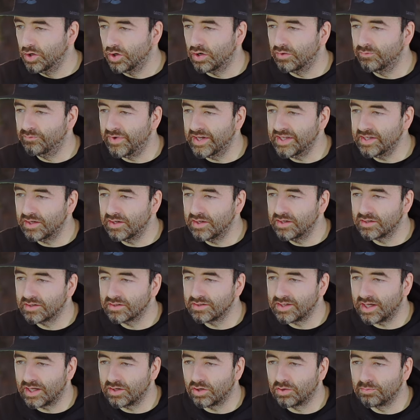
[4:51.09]
Und wenn ihr hier
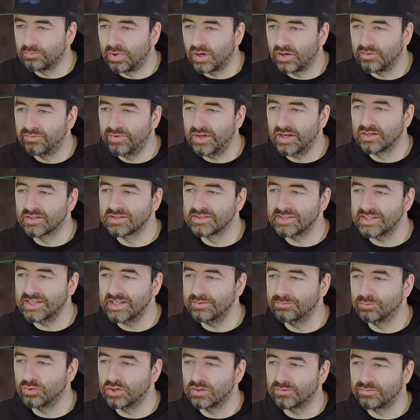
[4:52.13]
und da noch ein paar Fehler
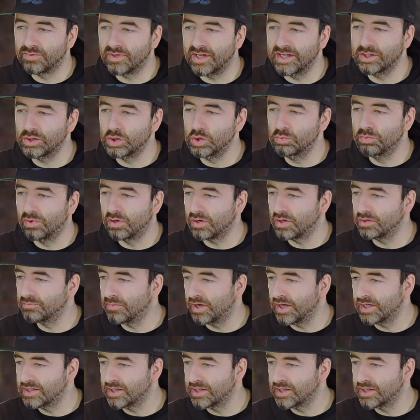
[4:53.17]
seht, wo ihr vielleicht übergemalt